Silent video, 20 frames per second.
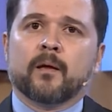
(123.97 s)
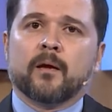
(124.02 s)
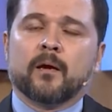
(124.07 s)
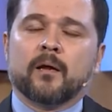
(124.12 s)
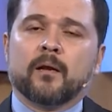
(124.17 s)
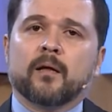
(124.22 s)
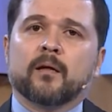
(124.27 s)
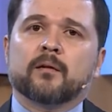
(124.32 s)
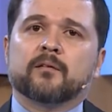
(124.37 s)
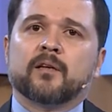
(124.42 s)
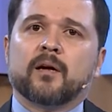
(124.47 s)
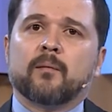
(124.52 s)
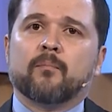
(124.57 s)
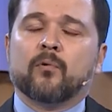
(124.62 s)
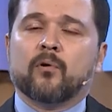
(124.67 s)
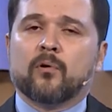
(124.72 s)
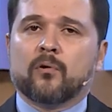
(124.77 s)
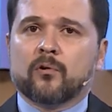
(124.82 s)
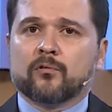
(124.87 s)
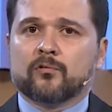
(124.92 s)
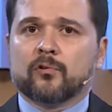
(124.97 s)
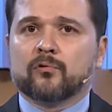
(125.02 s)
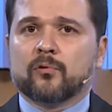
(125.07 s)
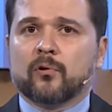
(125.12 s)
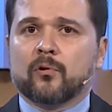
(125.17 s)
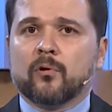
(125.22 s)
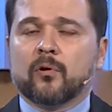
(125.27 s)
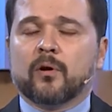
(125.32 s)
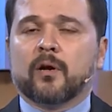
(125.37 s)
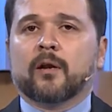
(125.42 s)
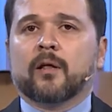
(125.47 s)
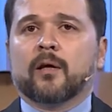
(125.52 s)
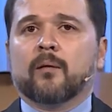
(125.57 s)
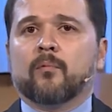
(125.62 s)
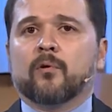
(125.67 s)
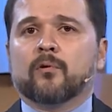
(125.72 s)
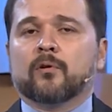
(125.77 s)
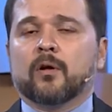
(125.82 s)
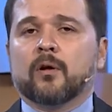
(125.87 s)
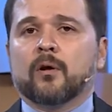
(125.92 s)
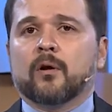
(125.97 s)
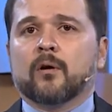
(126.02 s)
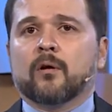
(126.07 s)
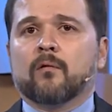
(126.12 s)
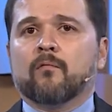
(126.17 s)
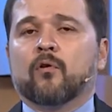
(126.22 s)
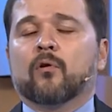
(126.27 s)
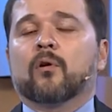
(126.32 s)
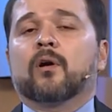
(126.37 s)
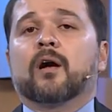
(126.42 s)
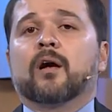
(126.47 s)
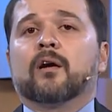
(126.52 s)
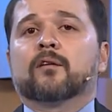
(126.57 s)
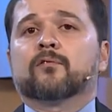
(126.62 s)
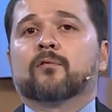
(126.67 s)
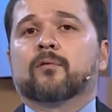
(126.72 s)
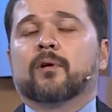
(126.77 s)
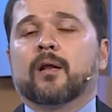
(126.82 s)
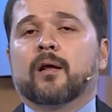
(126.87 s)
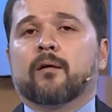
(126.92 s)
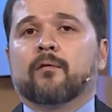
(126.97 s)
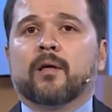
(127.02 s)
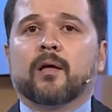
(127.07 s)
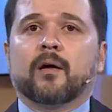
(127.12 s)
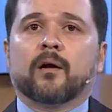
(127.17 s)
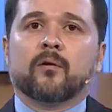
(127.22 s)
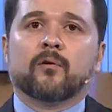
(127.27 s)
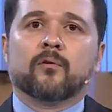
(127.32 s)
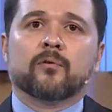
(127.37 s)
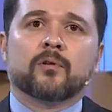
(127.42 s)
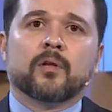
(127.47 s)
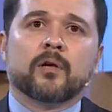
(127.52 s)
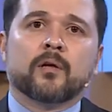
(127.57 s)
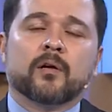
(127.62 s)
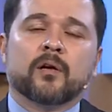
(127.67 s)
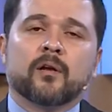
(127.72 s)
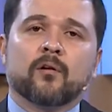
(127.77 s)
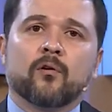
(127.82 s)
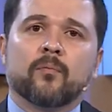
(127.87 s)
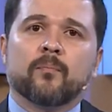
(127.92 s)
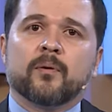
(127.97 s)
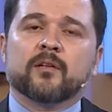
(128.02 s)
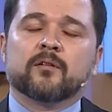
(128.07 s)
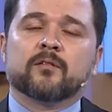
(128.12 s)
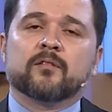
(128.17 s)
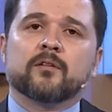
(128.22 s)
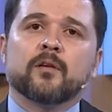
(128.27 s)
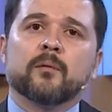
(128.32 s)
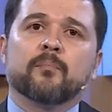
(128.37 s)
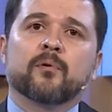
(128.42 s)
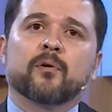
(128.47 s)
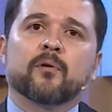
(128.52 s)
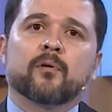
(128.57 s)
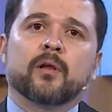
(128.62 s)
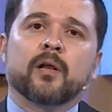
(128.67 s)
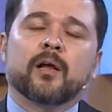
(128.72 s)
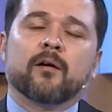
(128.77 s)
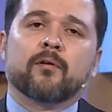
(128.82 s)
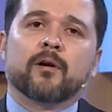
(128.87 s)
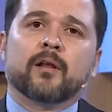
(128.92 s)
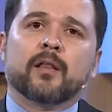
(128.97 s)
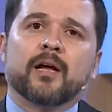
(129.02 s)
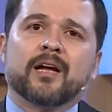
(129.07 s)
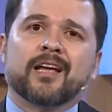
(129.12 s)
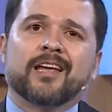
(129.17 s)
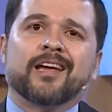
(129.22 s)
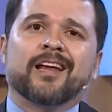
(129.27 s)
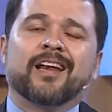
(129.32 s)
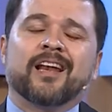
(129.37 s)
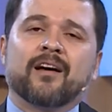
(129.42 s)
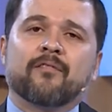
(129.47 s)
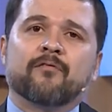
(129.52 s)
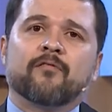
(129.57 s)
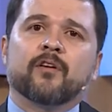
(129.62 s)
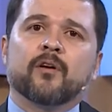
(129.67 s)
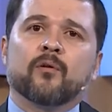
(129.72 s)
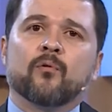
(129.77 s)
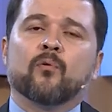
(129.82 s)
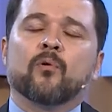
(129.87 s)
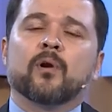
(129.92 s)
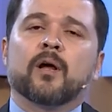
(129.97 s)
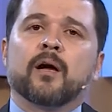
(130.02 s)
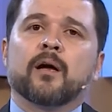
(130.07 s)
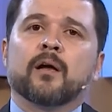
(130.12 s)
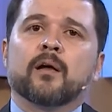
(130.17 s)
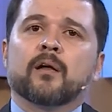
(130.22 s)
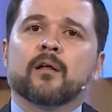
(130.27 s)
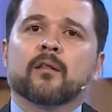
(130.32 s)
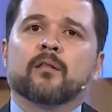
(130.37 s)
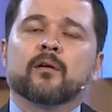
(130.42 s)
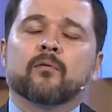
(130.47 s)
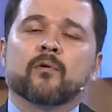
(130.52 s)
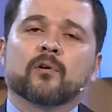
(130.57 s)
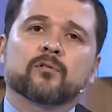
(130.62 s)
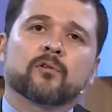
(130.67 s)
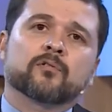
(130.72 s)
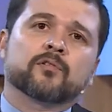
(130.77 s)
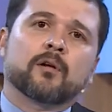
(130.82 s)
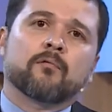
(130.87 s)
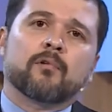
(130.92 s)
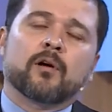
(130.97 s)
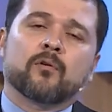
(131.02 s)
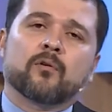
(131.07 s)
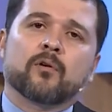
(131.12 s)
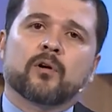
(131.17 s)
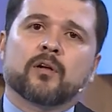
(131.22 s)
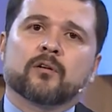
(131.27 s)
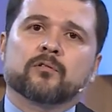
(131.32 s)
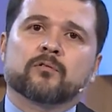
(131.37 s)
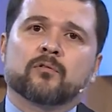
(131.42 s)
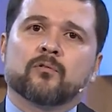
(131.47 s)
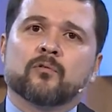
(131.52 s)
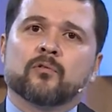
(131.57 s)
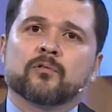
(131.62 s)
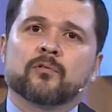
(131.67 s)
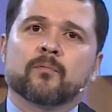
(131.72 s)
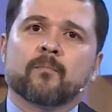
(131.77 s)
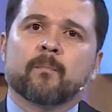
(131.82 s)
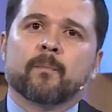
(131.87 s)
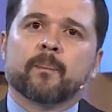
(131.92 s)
En ese amor nosotros nos queremos volcar sobre la vida de ustedes en los principios de la verdad, que es la figura de nuestro Salvador Jesús.